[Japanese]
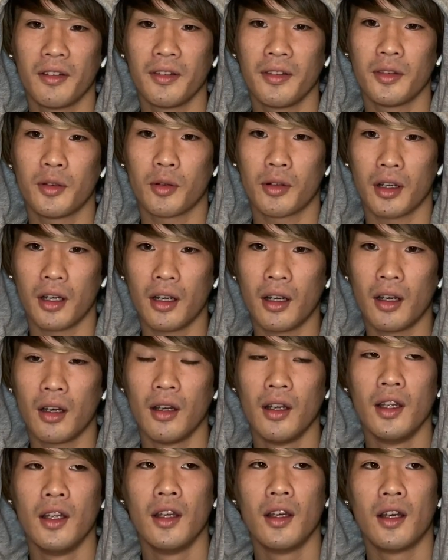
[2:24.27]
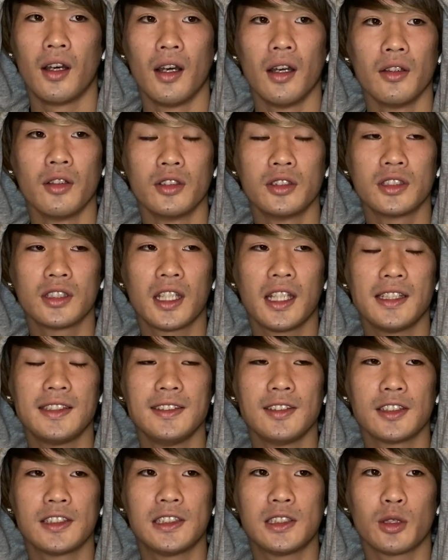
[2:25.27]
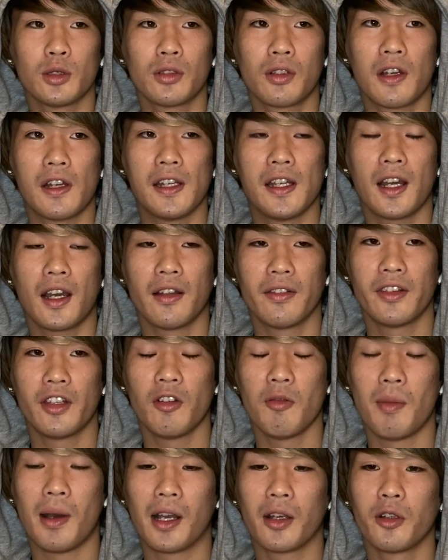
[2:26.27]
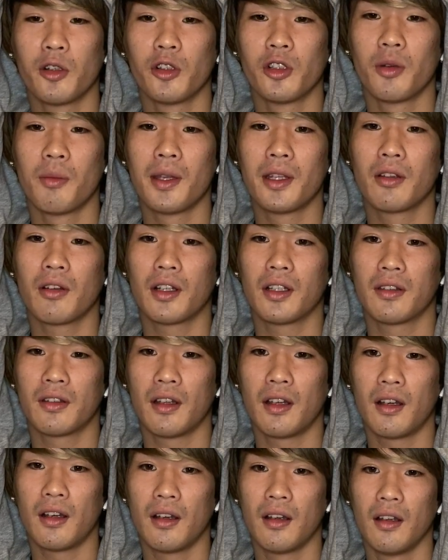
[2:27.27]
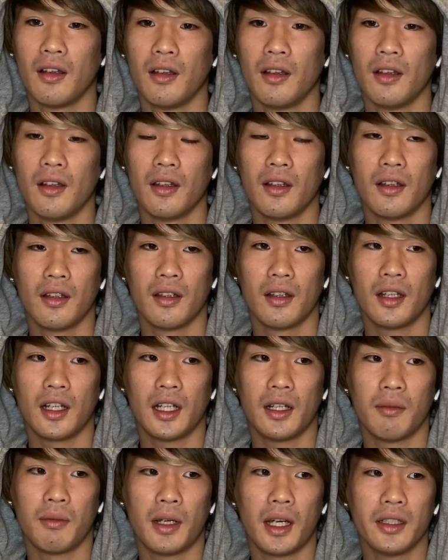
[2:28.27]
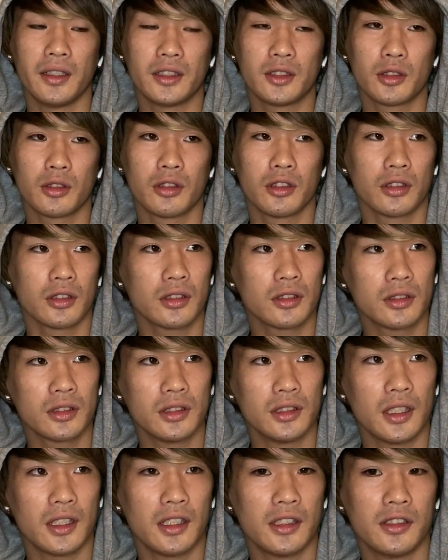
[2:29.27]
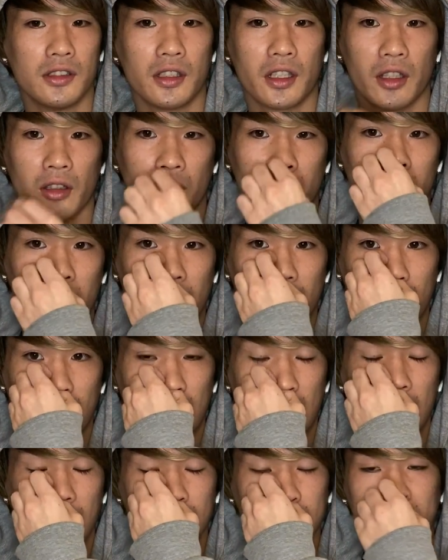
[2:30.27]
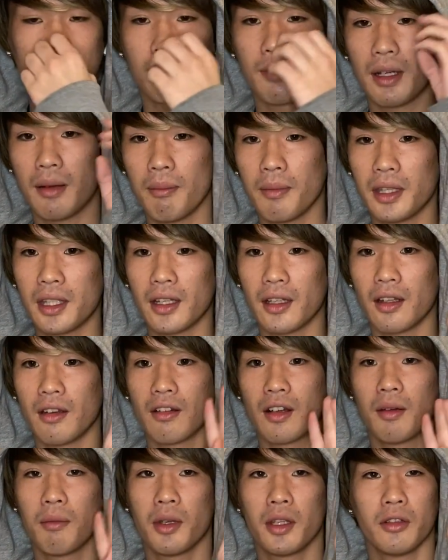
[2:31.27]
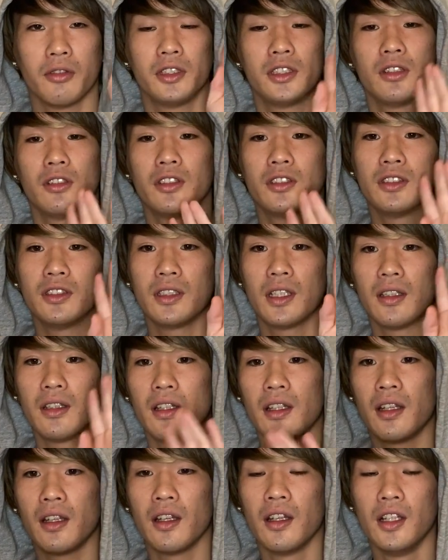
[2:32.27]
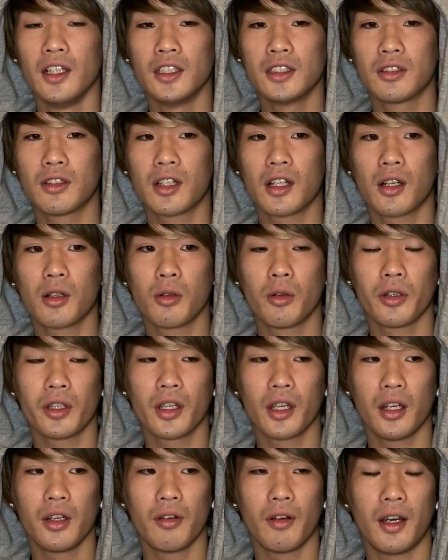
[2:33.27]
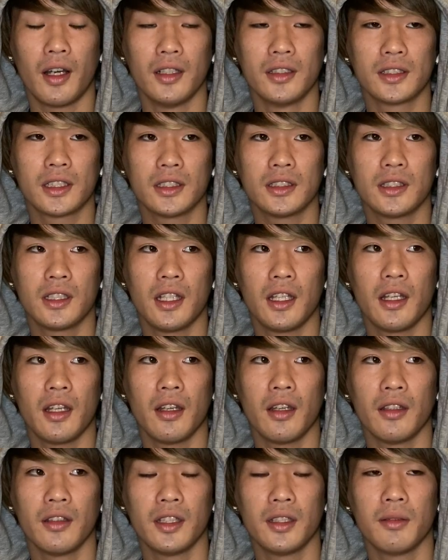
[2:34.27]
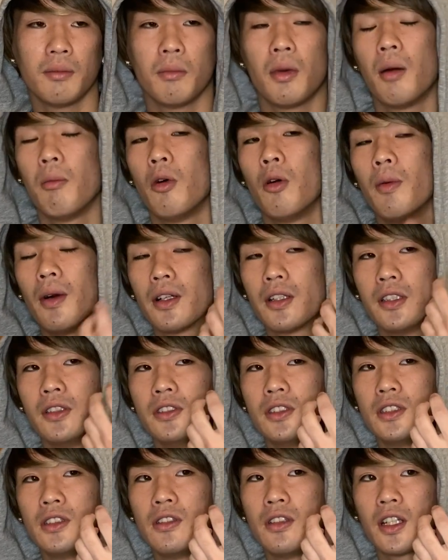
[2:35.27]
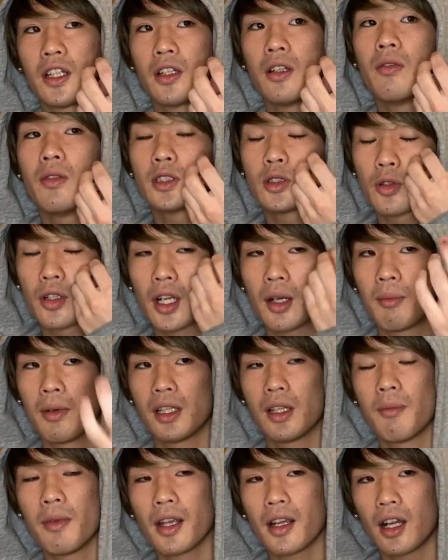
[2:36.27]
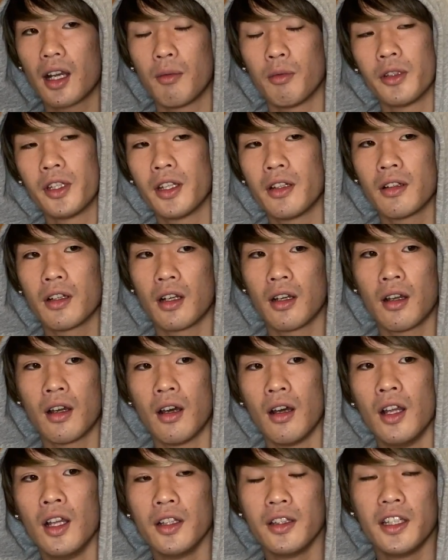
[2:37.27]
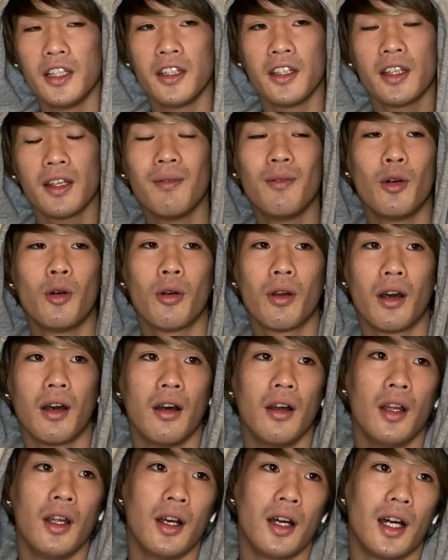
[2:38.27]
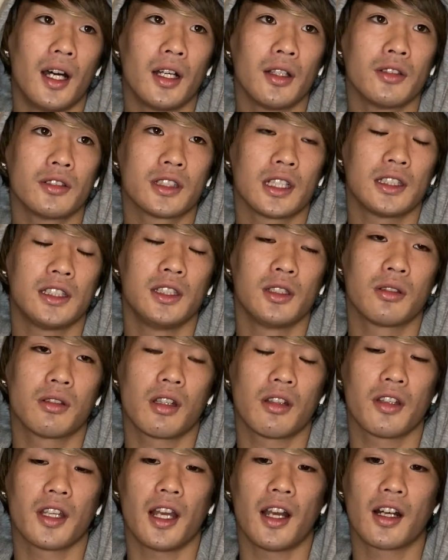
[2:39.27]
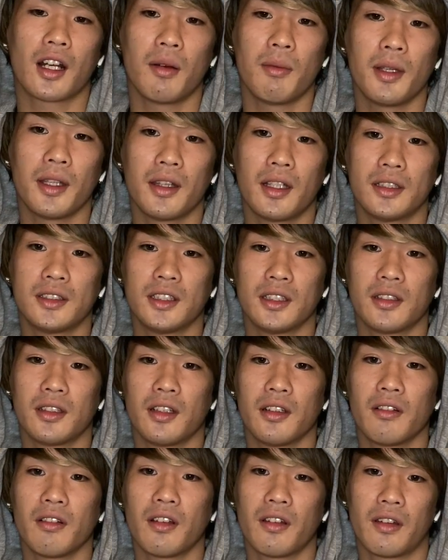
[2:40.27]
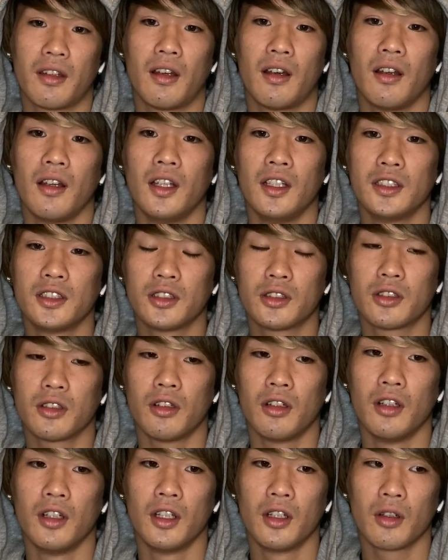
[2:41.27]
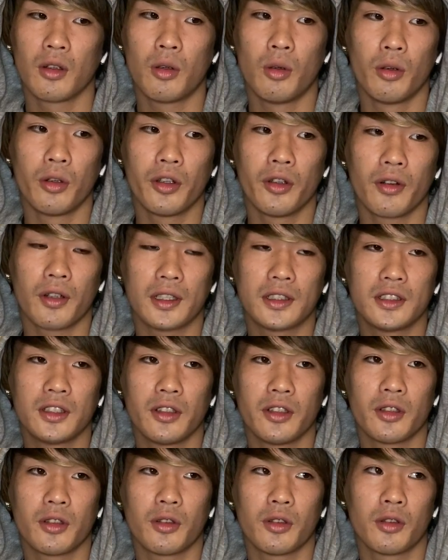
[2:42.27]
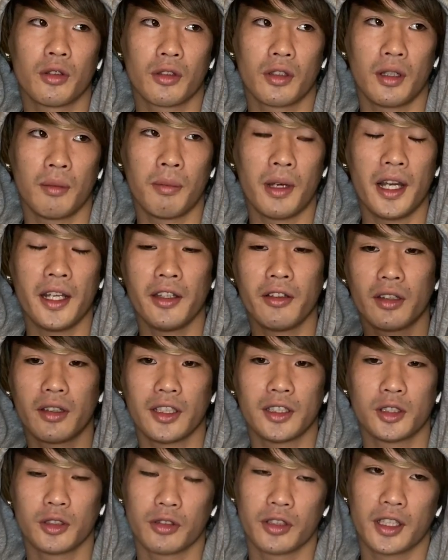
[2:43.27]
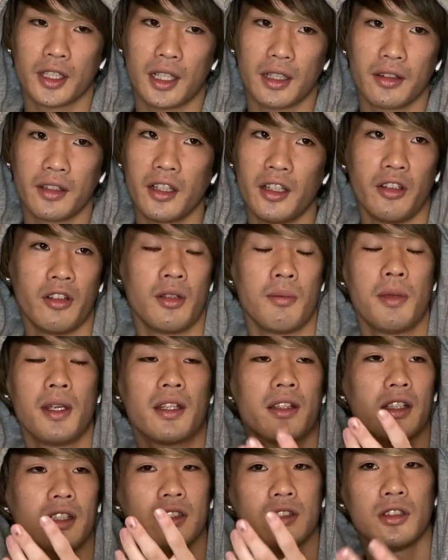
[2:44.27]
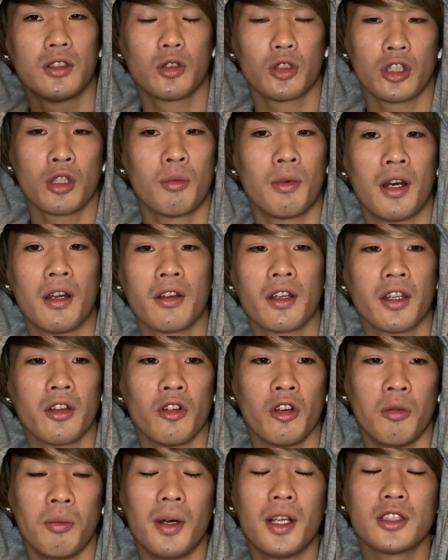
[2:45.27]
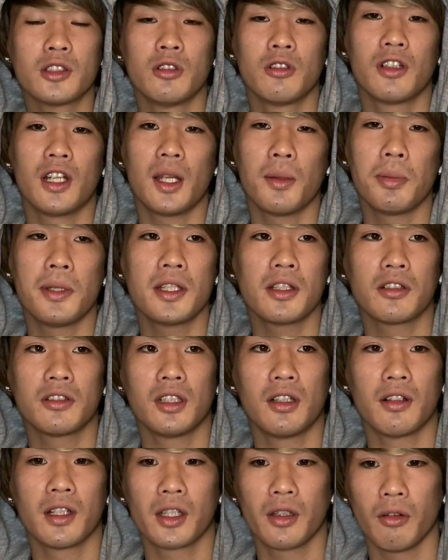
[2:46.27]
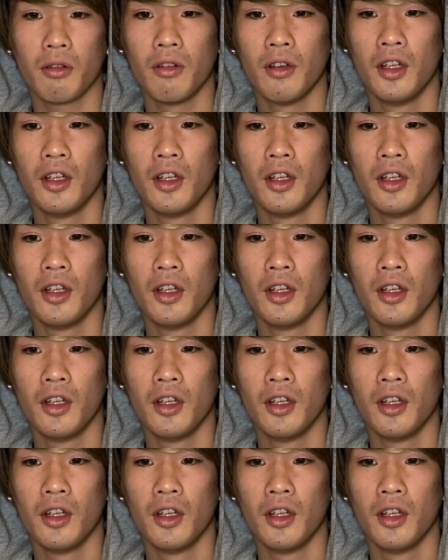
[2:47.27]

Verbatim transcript: とか、うあの、築地の市場とかに上がってるマグロの目とかさ、あ前田ちょっとすれたりするけど、まあなんか反射板みたいなのが目の後ろについてて、それがこう光を反射して、で、まあ網膜に映るんだけど、まあそれがまだ目からも出るから、人間もほら、あの、写真撮った時赤目になっちゃったりとかさ、ちょっと光量が強いとことか、場合によってはちょっと光ってるように見えたりすることもあるけど、まあそれぐらい微弱なわけよ。